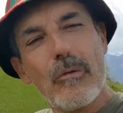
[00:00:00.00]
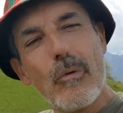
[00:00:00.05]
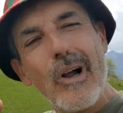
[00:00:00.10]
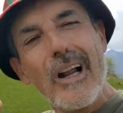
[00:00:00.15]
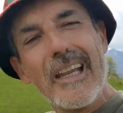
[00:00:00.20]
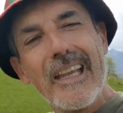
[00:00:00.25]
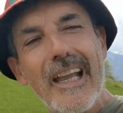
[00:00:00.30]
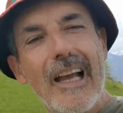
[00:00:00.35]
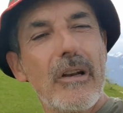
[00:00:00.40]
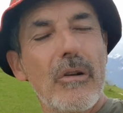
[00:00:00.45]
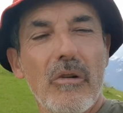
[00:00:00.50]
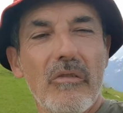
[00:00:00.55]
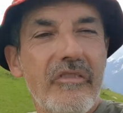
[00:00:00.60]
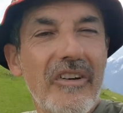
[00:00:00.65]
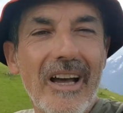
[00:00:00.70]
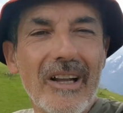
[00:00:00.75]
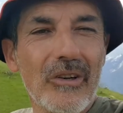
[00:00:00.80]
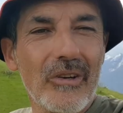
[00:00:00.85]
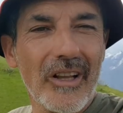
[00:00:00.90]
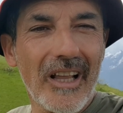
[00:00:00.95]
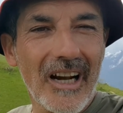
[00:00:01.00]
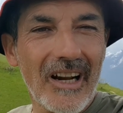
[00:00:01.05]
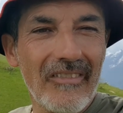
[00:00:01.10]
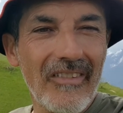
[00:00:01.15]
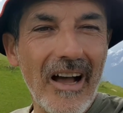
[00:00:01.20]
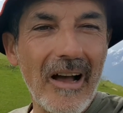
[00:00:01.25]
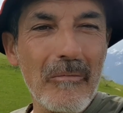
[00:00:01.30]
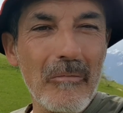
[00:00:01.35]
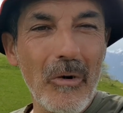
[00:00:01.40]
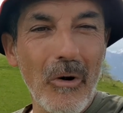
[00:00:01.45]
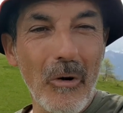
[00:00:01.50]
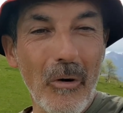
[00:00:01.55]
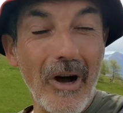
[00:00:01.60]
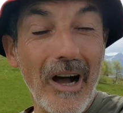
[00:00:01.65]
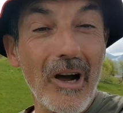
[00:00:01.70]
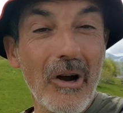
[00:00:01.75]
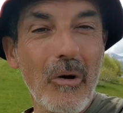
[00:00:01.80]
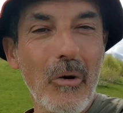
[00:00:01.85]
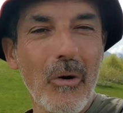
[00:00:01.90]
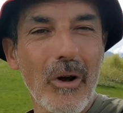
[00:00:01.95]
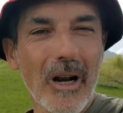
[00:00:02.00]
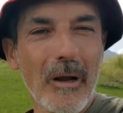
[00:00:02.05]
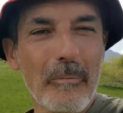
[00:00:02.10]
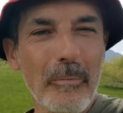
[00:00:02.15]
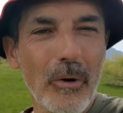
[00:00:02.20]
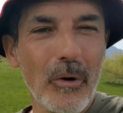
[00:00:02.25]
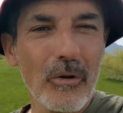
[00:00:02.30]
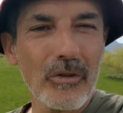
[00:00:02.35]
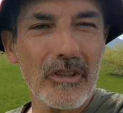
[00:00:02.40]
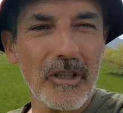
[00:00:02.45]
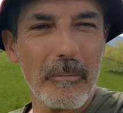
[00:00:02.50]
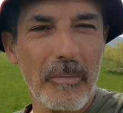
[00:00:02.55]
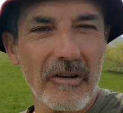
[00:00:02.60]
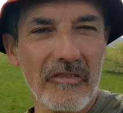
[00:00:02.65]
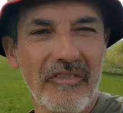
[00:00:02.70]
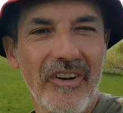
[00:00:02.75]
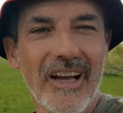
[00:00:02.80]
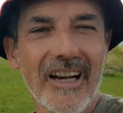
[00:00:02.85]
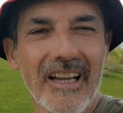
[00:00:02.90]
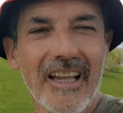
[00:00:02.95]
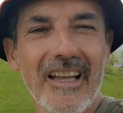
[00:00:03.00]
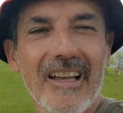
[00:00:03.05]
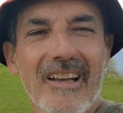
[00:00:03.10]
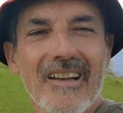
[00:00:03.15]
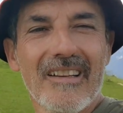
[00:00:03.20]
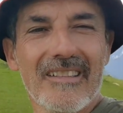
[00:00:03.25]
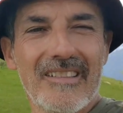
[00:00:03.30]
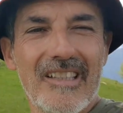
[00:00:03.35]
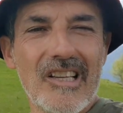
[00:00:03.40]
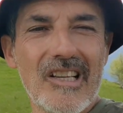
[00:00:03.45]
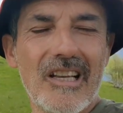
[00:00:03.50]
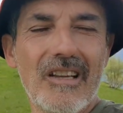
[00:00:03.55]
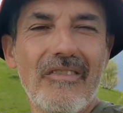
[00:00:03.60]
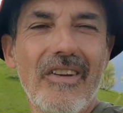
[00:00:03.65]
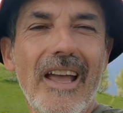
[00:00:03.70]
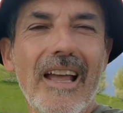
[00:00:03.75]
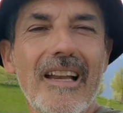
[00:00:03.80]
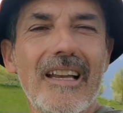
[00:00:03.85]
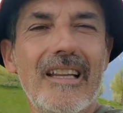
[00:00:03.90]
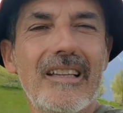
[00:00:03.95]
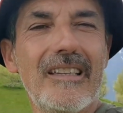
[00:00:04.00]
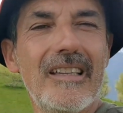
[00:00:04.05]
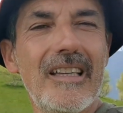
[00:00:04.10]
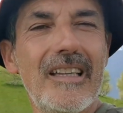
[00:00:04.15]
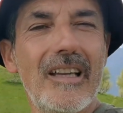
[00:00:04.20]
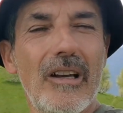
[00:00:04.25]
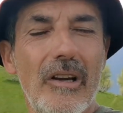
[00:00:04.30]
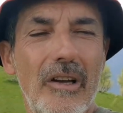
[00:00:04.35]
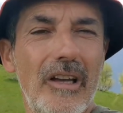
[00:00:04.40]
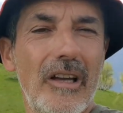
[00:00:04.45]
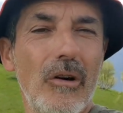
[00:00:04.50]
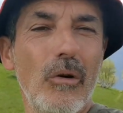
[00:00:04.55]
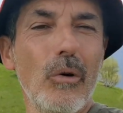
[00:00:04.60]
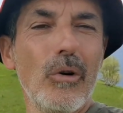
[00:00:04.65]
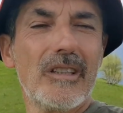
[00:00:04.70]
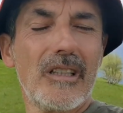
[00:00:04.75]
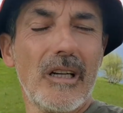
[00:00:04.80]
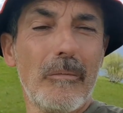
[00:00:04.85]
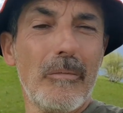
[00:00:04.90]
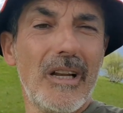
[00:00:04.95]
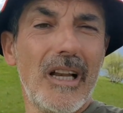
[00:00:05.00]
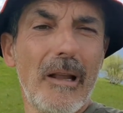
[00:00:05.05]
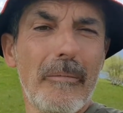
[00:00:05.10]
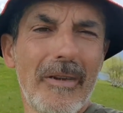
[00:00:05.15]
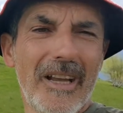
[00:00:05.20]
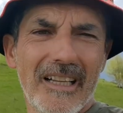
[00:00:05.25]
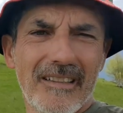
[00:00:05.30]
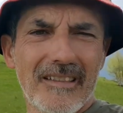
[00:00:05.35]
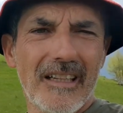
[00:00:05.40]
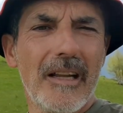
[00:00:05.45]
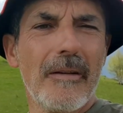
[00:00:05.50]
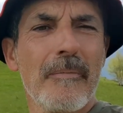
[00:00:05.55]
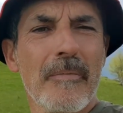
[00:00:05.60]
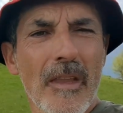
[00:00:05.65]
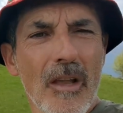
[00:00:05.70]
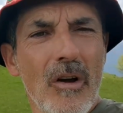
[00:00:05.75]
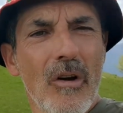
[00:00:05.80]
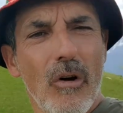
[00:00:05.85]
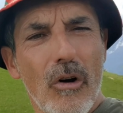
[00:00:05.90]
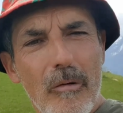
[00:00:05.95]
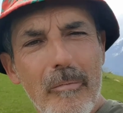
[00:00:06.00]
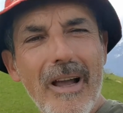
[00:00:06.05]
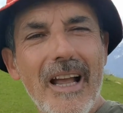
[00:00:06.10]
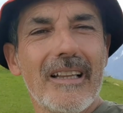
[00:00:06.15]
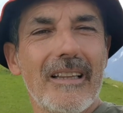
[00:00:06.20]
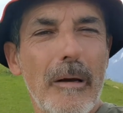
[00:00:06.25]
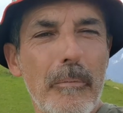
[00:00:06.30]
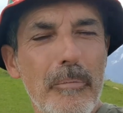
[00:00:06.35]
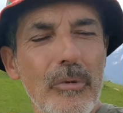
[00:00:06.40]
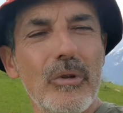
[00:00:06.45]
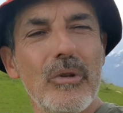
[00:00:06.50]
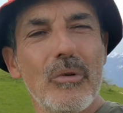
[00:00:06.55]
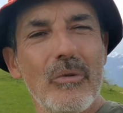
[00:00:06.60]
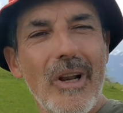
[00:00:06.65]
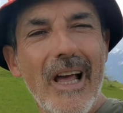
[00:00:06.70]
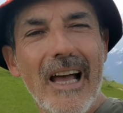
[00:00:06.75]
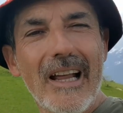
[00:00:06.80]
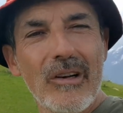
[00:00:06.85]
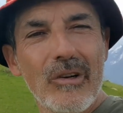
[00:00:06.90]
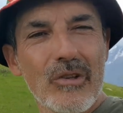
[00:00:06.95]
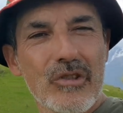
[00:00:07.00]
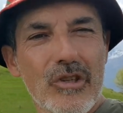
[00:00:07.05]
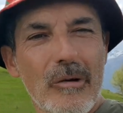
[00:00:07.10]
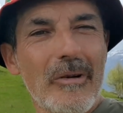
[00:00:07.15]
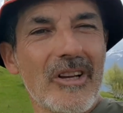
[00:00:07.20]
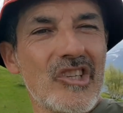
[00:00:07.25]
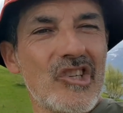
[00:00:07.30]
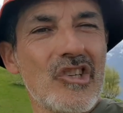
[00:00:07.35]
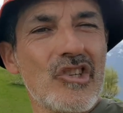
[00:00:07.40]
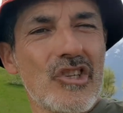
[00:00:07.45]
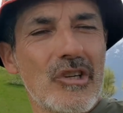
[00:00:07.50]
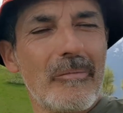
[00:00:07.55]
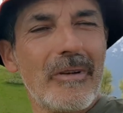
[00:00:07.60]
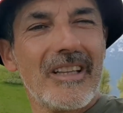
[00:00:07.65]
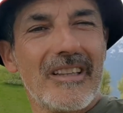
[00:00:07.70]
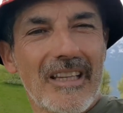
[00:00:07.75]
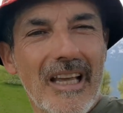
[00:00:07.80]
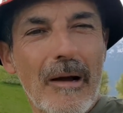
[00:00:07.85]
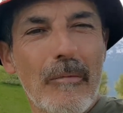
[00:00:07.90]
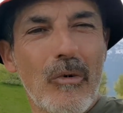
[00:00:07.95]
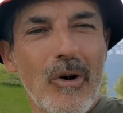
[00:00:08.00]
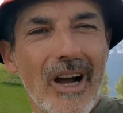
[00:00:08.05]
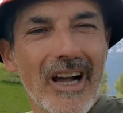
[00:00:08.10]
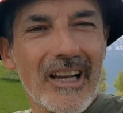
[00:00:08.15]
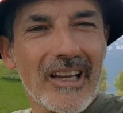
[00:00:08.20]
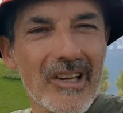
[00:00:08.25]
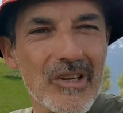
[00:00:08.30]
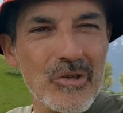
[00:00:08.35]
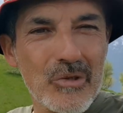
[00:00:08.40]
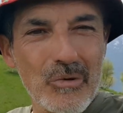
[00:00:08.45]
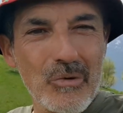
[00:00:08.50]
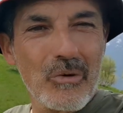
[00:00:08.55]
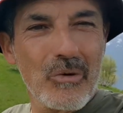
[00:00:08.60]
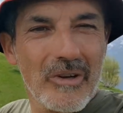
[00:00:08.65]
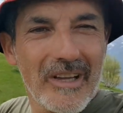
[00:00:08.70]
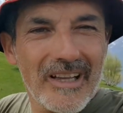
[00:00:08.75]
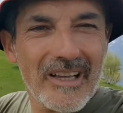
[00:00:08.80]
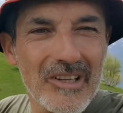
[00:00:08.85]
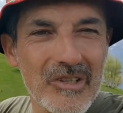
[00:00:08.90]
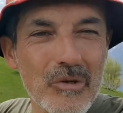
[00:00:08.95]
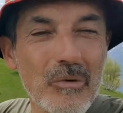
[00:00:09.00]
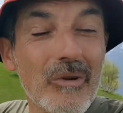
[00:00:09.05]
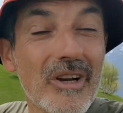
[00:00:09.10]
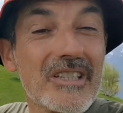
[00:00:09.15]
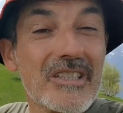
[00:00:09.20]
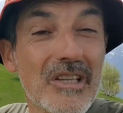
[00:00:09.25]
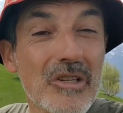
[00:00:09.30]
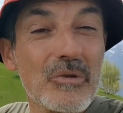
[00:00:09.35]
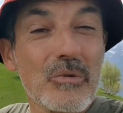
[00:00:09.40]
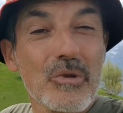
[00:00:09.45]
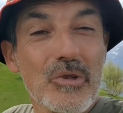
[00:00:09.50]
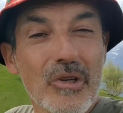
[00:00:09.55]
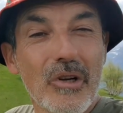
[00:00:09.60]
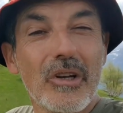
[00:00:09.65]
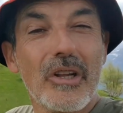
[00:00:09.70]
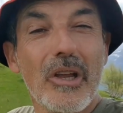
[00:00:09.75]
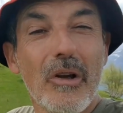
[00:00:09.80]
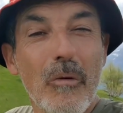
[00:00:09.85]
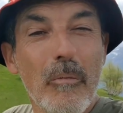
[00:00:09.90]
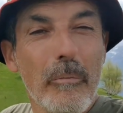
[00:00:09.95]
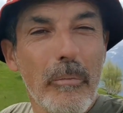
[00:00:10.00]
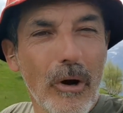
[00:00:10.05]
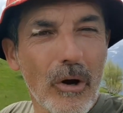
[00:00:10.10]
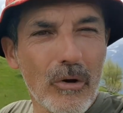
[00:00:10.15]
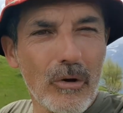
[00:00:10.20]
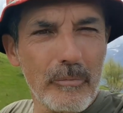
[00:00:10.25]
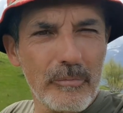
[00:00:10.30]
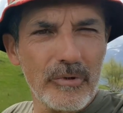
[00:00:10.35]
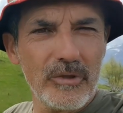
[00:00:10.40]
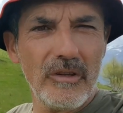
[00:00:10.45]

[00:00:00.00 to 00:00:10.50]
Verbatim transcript: qualche anno fa non eravamo ancora pronti per fare dislivelli di eh, oltre mille metri, ormai da più di un anno insomma ci cimentiamo anche su, eh, su queste escursioni un poco più